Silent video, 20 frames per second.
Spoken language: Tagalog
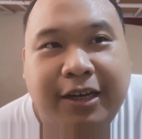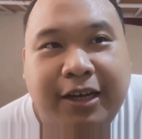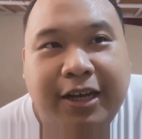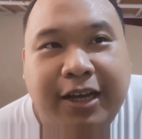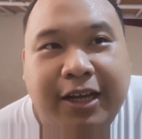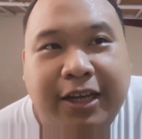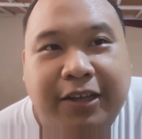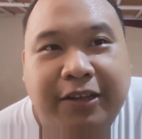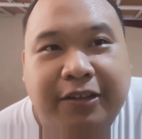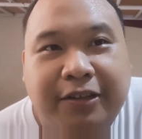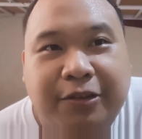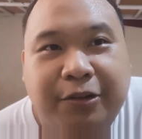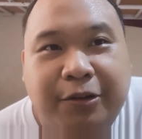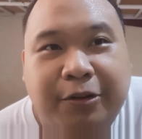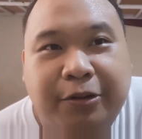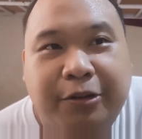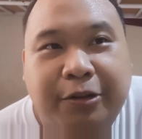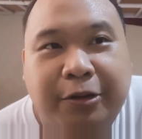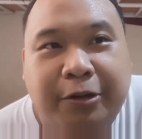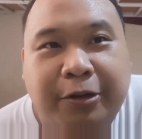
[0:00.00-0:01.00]
I
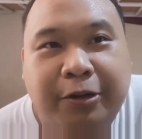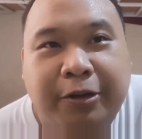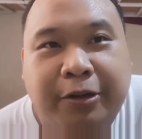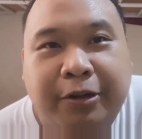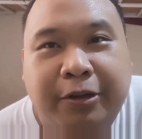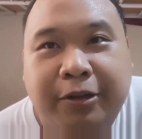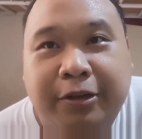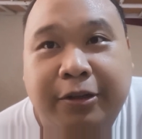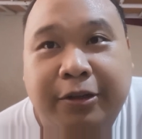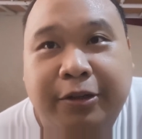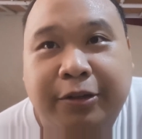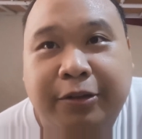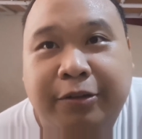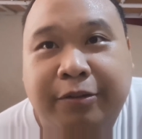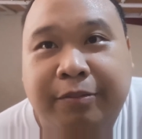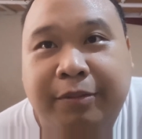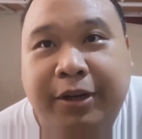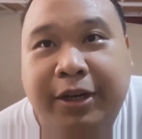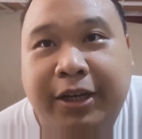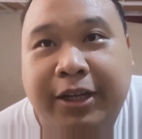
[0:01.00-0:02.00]
told her
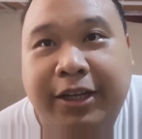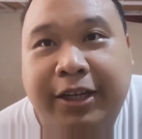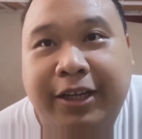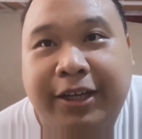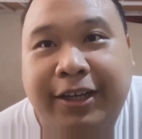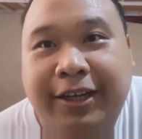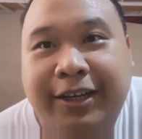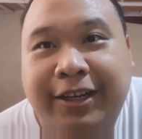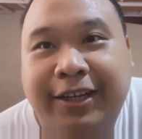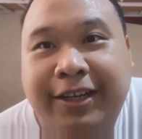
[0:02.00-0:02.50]
yung mga